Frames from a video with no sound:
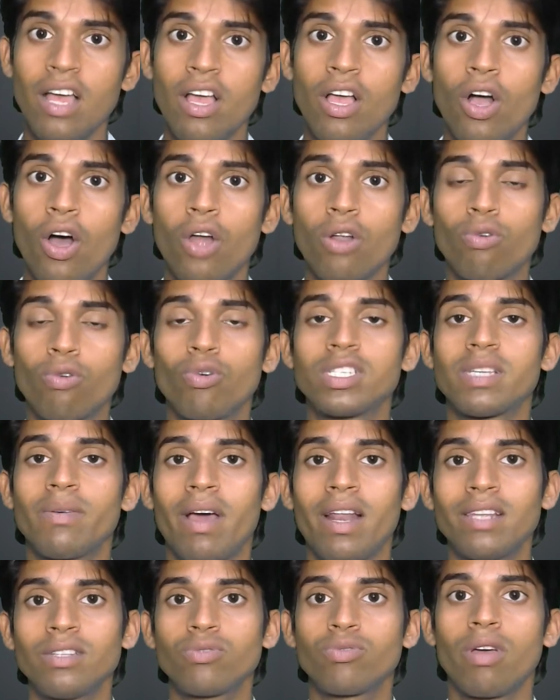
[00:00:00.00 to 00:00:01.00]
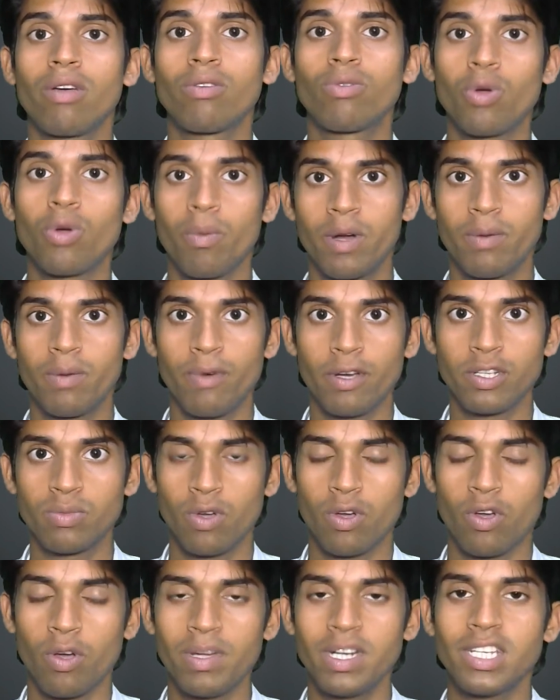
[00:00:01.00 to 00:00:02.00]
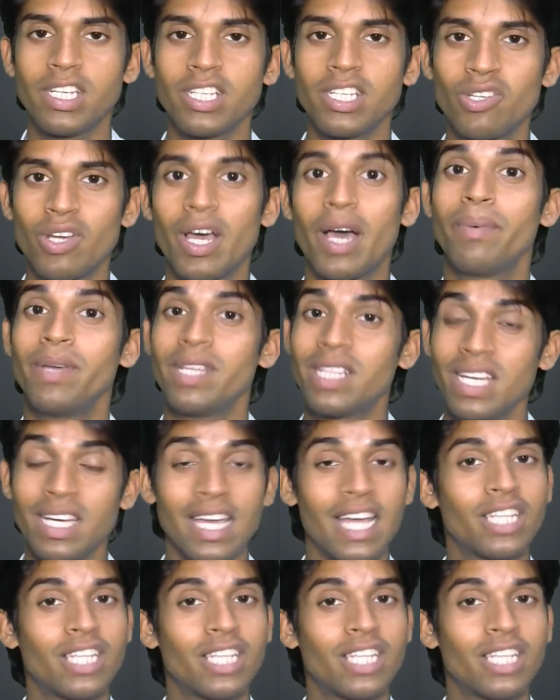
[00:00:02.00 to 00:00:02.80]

और कोई सवाल है सुझाव तो कमेंट बॉक्स में कमेंट कीजिए अभी तक